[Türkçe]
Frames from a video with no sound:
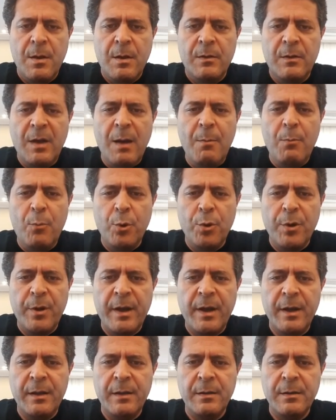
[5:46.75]
tam
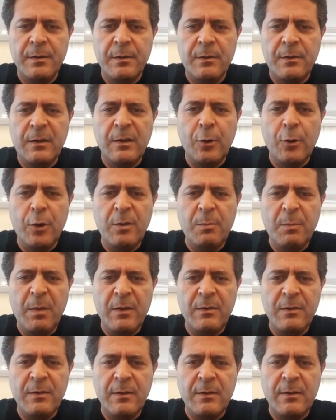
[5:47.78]
olarak tiroid
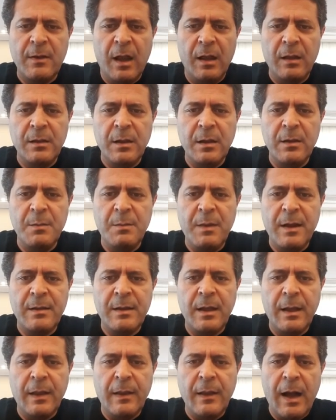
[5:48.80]
bezini salgıladığı
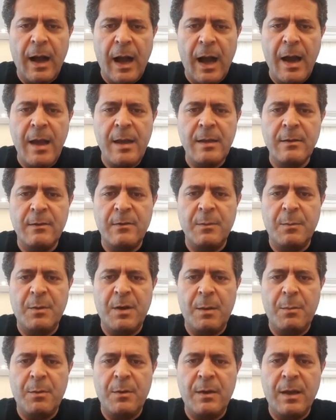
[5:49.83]
maddenin aynısı
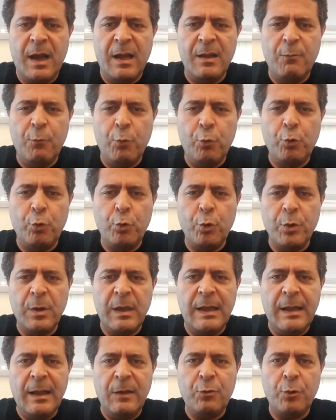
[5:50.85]
birebir. Yani vücut onu
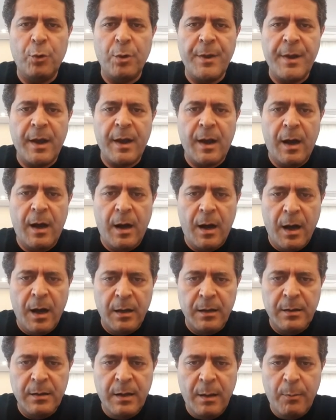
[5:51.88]
ilaç olarak
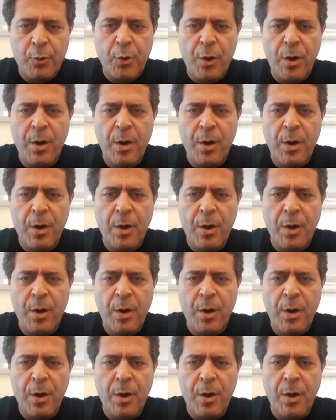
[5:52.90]
algılamıyor.